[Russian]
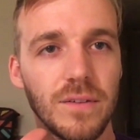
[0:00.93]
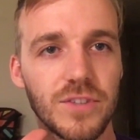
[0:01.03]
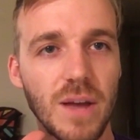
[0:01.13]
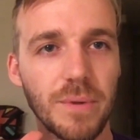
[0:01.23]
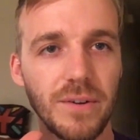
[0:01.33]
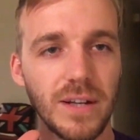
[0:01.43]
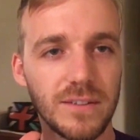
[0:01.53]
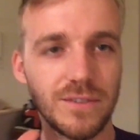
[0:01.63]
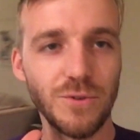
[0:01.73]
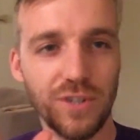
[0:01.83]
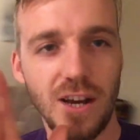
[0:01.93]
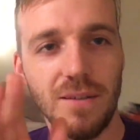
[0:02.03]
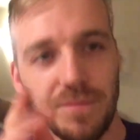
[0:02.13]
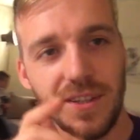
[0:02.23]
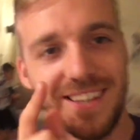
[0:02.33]
Всем привет,
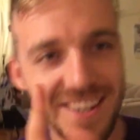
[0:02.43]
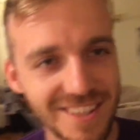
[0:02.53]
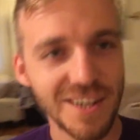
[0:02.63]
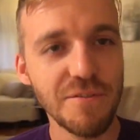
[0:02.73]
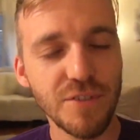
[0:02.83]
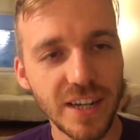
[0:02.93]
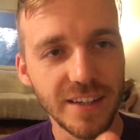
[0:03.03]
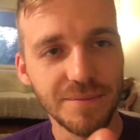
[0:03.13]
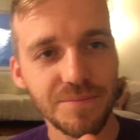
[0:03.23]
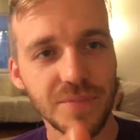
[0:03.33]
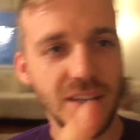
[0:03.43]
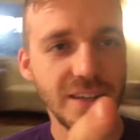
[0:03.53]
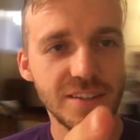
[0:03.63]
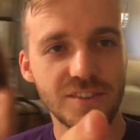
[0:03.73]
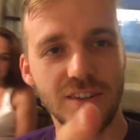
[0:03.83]
друзья! Если вы
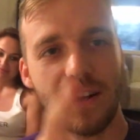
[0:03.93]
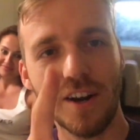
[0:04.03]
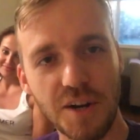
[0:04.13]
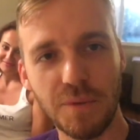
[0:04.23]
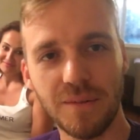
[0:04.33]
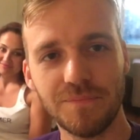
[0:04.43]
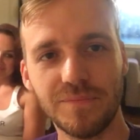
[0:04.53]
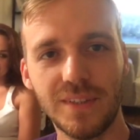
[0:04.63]
из Крыма